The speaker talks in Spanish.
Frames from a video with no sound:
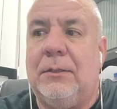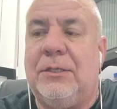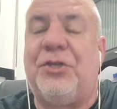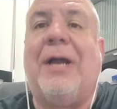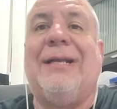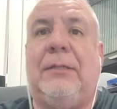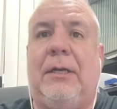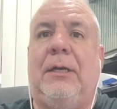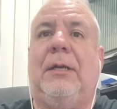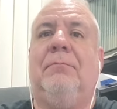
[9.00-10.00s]
Chan
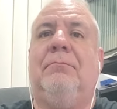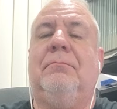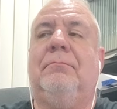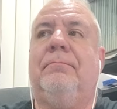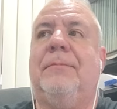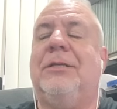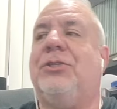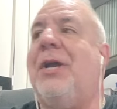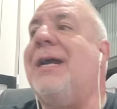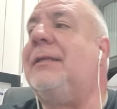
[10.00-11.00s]
Strickland.
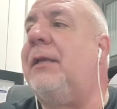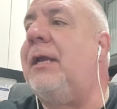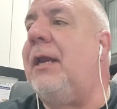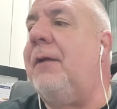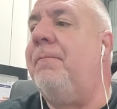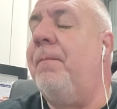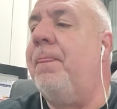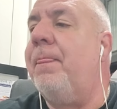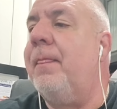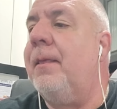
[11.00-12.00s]
Chan Strickland,
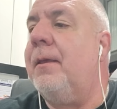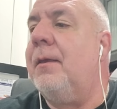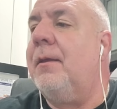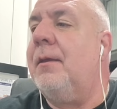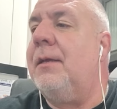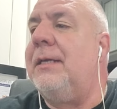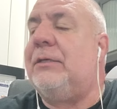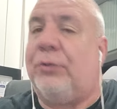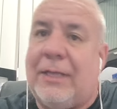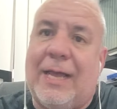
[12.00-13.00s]
y
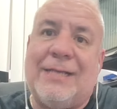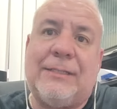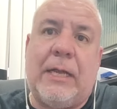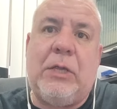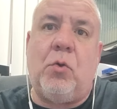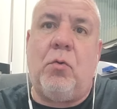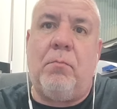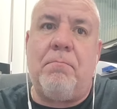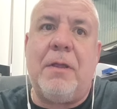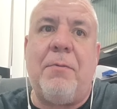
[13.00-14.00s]
si ustedes han seguido
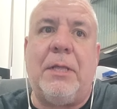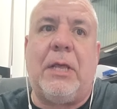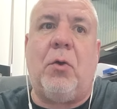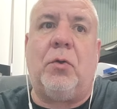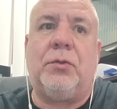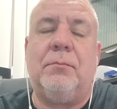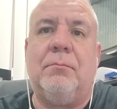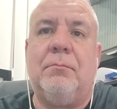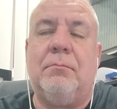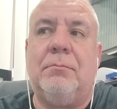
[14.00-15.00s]
mis videos
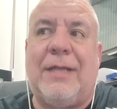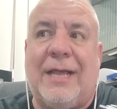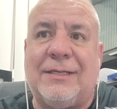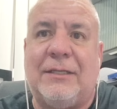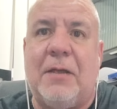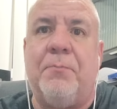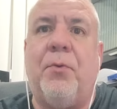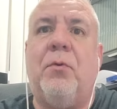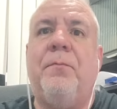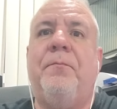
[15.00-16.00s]
desde hace
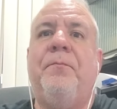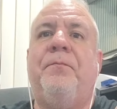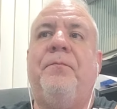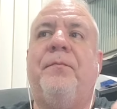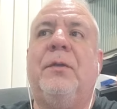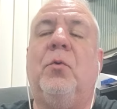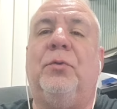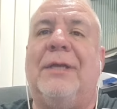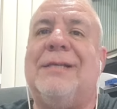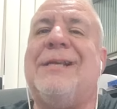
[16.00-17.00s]
tiempo,
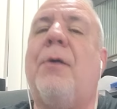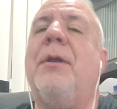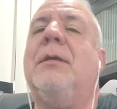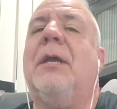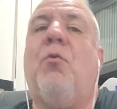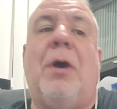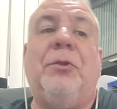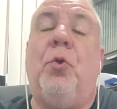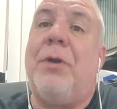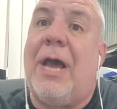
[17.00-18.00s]
ustedes saben que
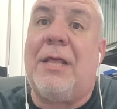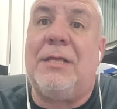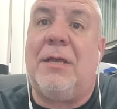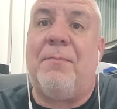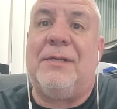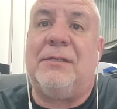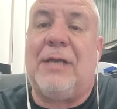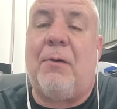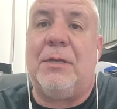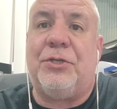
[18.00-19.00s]
cuando nadie
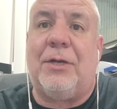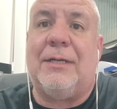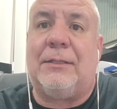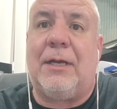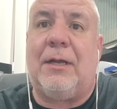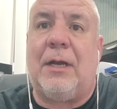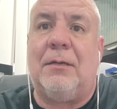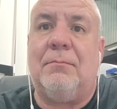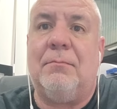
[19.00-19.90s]
pensaba en Chan Strickland,